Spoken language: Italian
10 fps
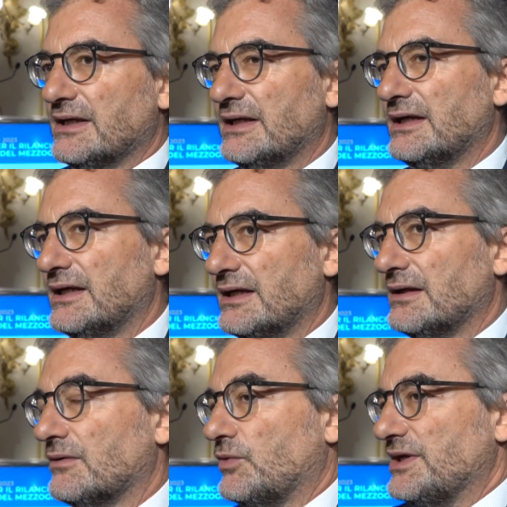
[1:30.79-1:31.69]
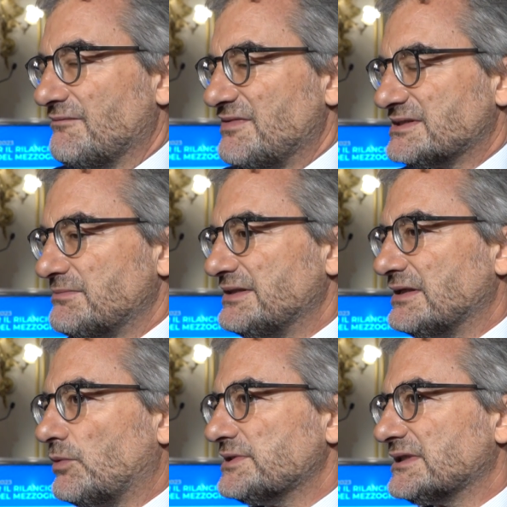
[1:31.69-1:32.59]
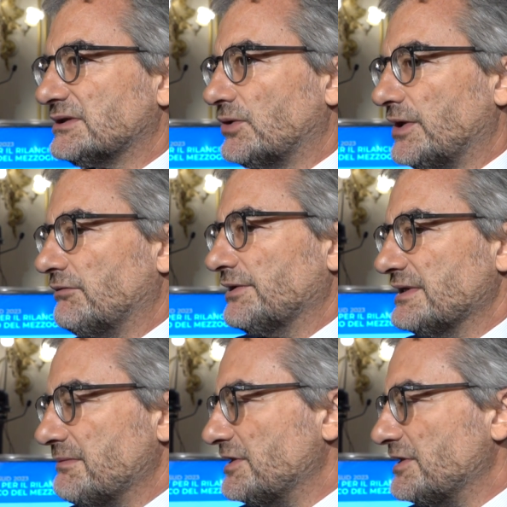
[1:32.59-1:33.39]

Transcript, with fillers: Eh, quindi investimenti in quel settore vuol dire